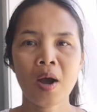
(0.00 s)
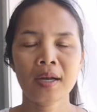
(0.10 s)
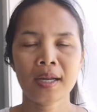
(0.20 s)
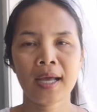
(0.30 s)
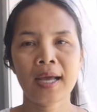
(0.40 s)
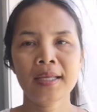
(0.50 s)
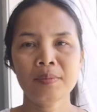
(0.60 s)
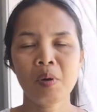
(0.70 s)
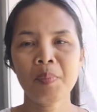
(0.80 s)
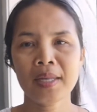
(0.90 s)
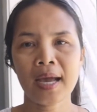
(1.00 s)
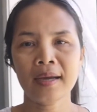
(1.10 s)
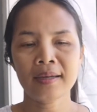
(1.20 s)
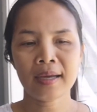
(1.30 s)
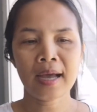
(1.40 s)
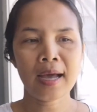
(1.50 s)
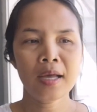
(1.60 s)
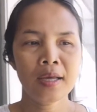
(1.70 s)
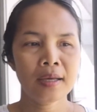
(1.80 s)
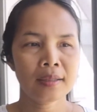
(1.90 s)
ห่วงนะคะหรือบ่เป็นอย่างนะคะ
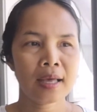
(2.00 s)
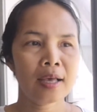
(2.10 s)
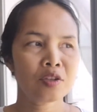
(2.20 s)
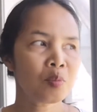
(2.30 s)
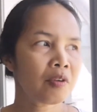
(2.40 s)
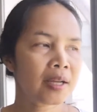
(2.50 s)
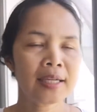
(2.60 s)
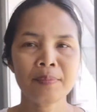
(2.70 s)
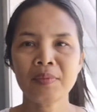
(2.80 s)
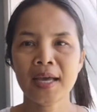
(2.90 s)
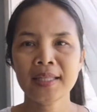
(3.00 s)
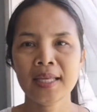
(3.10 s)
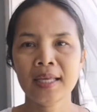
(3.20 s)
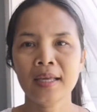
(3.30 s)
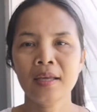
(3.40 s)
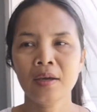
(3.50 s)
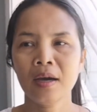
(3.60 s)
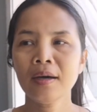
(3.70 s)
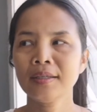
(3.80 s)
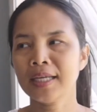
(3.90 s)
ถ้าสมมุติว่าคลิปใดที่
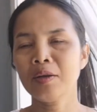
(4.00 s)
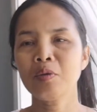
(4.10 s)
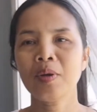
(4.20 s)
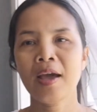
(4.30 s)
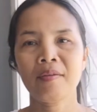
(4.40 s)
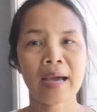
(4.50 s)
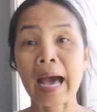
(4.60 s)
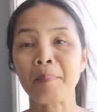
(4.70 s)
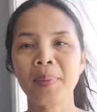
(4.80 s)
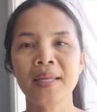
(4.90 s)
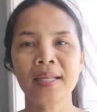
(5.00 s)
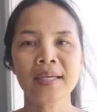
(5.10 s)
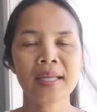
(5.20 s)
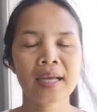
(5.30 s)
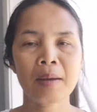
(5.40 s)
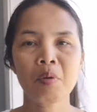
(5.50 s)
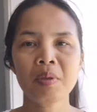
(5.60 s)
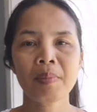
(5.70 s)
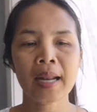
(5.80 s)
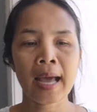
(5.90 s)
เออฉันรู้แล้วขามไปได้เลยนะคะบ่
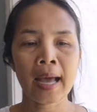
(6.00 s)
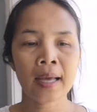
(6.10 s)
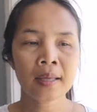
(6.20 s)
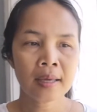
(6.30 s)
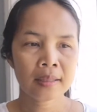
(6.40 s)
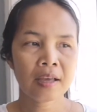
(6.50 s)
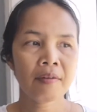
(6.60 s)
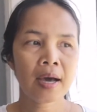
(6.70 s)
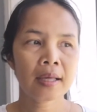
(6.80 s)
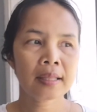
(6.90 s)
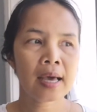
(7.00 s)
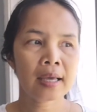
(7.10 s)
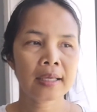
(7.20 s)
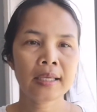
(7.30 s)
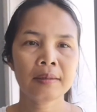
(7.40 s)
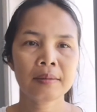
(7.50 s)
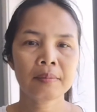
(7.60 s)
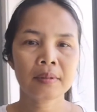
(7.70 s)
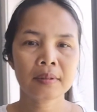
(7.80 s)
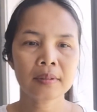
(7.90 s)
มีปัญหา แต่ว่าถ้าคิด
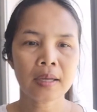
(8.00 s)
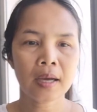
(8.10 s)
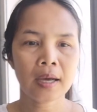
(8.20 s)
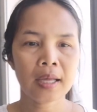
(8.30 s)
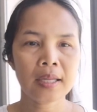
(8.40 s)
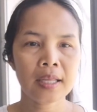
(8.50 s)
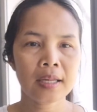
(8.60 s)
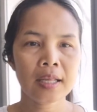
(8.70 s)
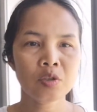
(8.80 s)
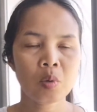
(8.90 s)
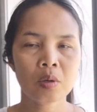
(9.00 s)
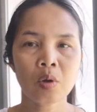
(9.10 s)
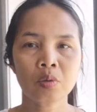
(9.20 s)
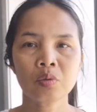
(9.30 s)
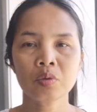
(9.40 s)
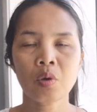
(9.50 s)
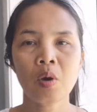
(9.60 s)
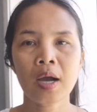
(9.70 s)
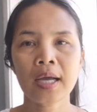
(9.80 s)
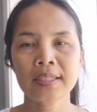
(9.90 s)
อันนี้ในส่วนของเจ้าข
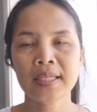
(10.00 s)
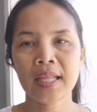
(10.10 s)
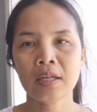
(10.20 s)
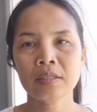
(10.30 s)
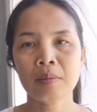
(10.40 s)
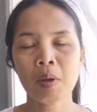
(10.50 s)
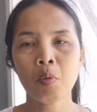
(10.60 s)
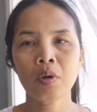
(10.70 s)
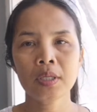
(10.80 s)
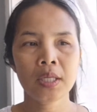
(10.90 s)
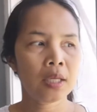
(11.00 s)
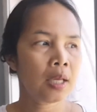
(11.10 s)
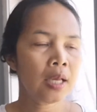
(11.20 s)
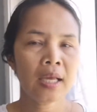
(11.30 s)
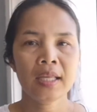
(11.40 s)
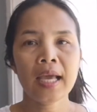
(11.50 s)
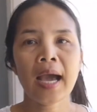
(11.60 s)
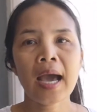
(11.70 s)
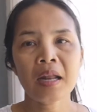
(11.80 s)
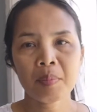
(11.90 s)
องกาจินเน้นสำหรับคนที่ยั
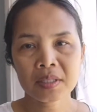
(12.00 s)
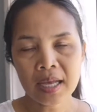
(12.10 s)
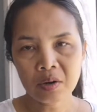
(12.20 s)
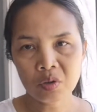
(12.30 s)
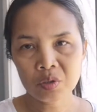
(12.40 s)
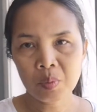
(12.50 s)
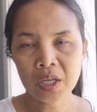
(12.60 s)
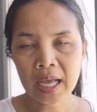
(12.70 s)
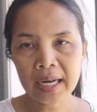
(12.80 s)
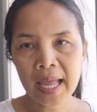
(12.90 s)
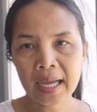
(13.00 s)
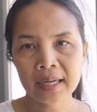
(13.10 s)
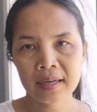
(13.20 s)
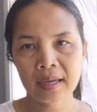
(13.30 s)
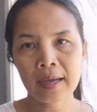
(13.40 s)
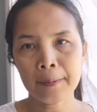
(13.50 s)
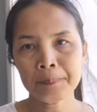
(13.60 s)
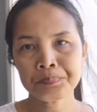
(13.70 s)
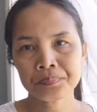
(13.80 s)
งอ่านภาษานอสพอแข็งแรงนะคะ